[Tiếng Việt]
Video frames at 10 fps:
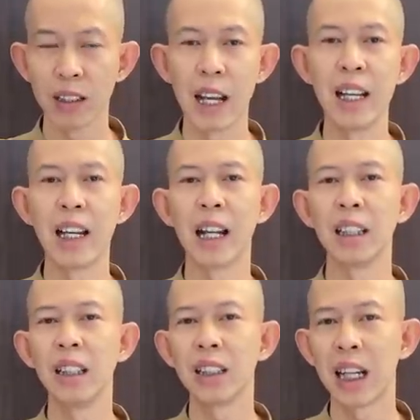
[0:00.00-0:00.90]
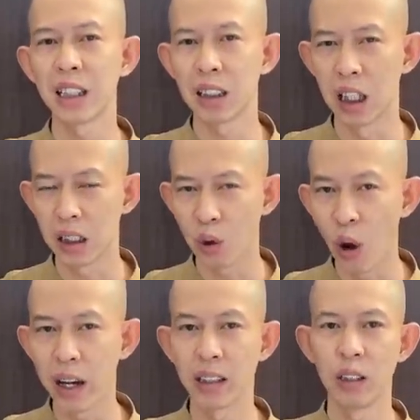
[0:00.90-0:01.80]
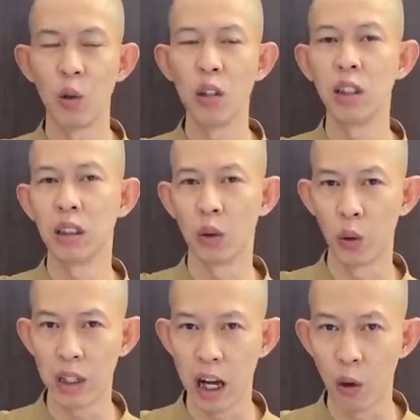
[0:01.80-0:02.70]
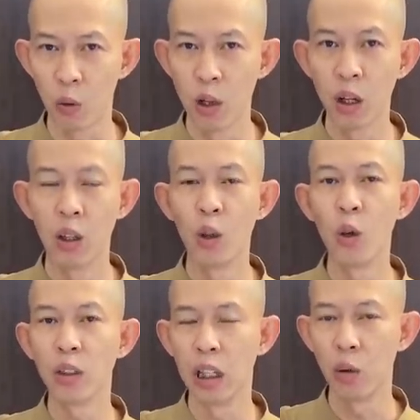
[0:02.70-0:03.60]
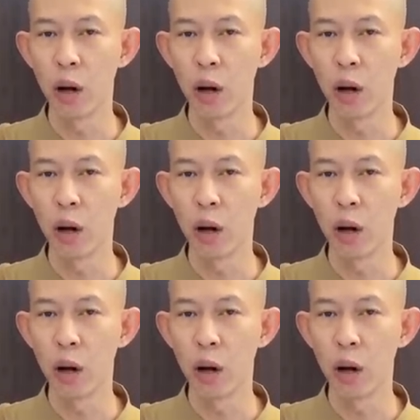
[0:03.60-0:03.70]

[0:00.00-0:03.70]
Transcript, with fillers: Đây là tính cách cực đoan của người tuổi Dậu, luôn giữ